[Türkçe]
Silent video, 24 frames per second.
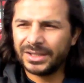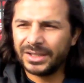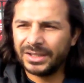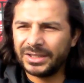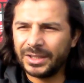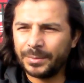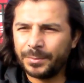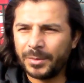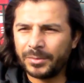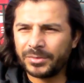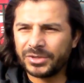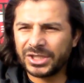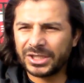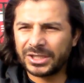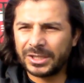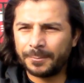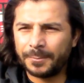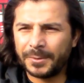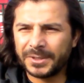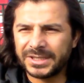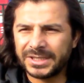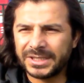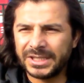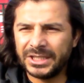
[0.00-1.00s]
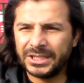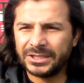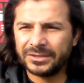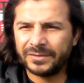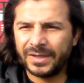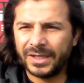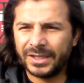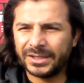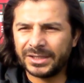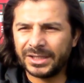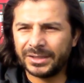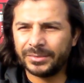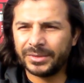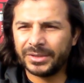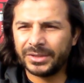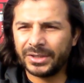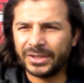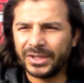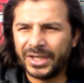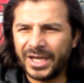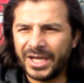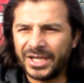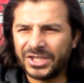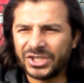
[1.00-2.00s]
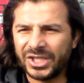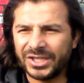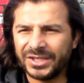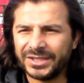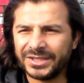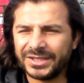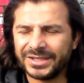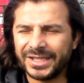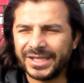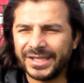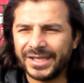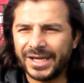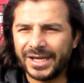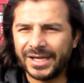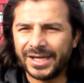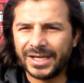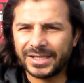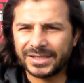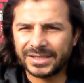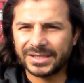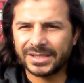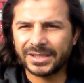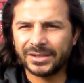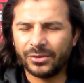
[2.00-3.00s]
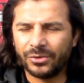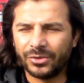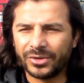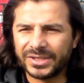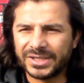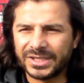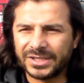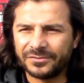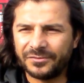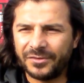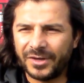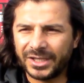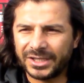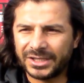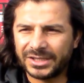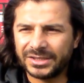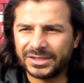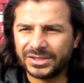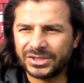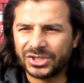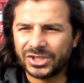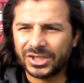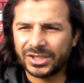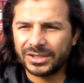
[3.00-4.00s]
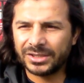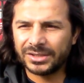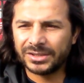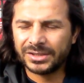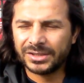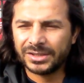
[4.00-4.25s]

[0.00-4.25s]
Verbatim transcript: E, yapabilecek kapasiteleri var. Tabi heyecanlarını yenerlerse orası farklı bir şey.